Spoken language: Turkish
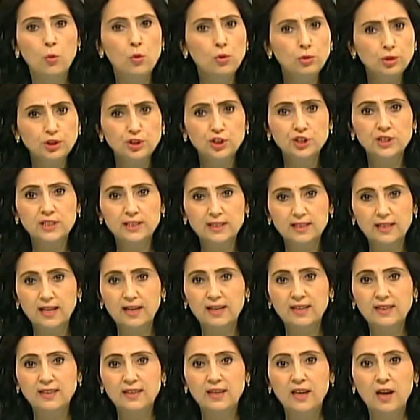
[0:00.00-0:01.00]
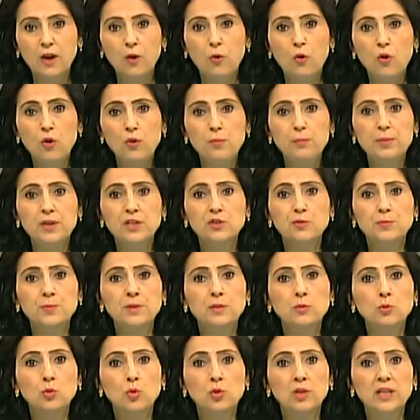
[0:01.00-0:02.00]
13 yılda 15
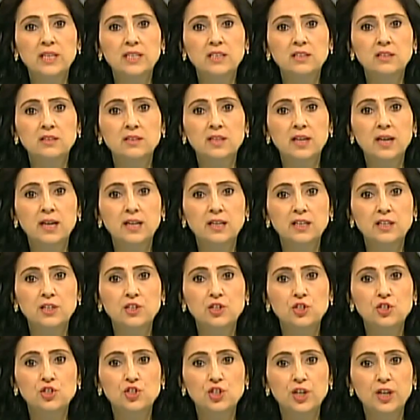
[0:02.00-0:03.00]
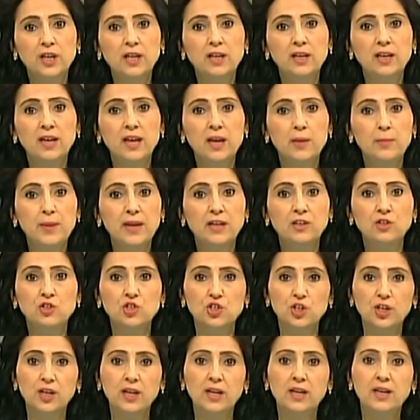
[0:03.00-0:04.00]
bin dolayında işçi,
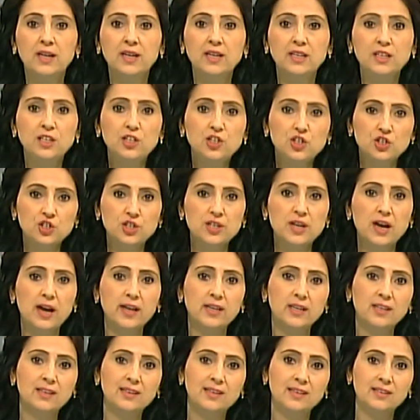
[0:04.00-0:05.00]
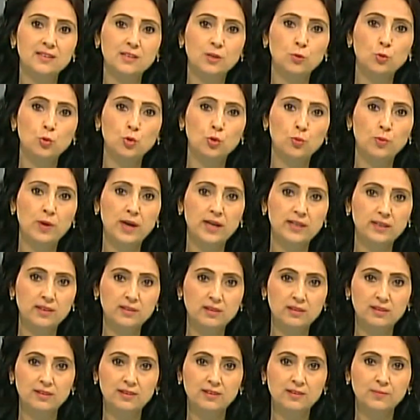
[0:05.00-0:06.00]
emekçi iş cinayetlerine kurban
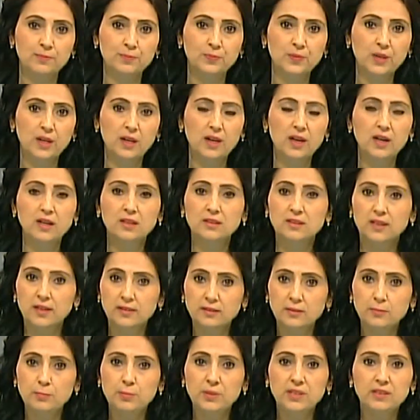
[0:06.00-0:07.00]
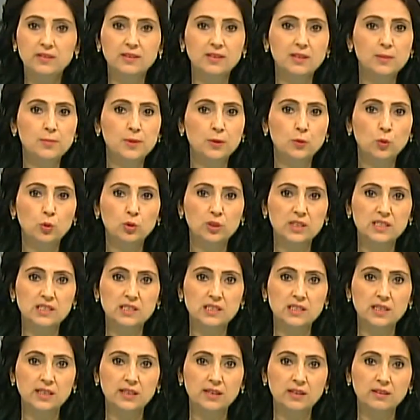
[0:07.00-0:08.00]
edildi. Tarım bitirilme
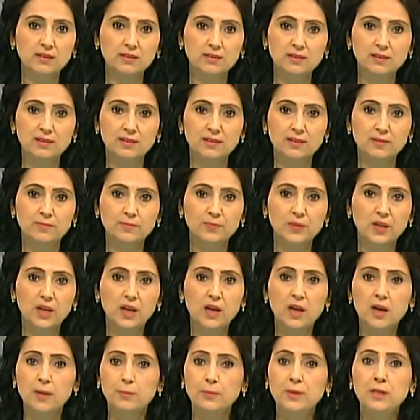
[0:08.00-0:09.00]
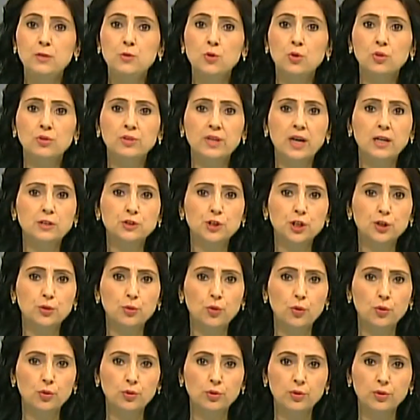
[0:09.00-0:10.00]
noktasına getirildi. Milyonlarca
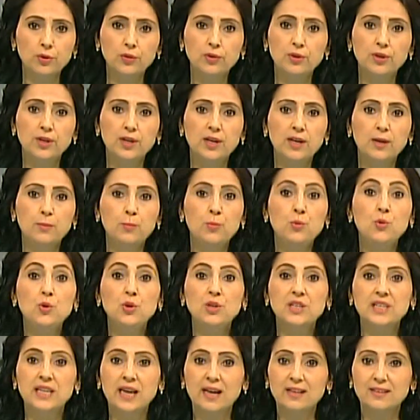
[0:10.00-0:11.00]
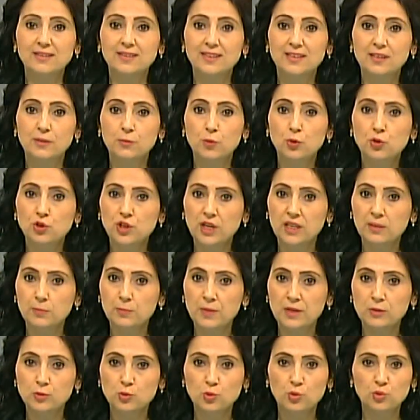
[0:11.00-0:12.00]
köylü büyük kentlere göç
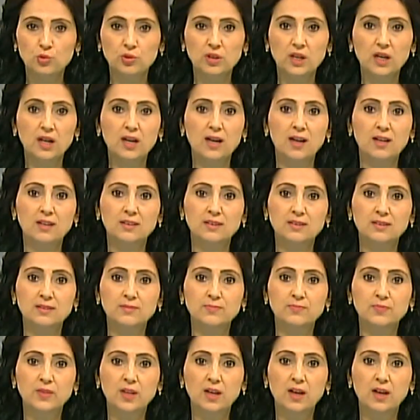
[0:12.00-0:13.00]
etmek zorunda kaldı.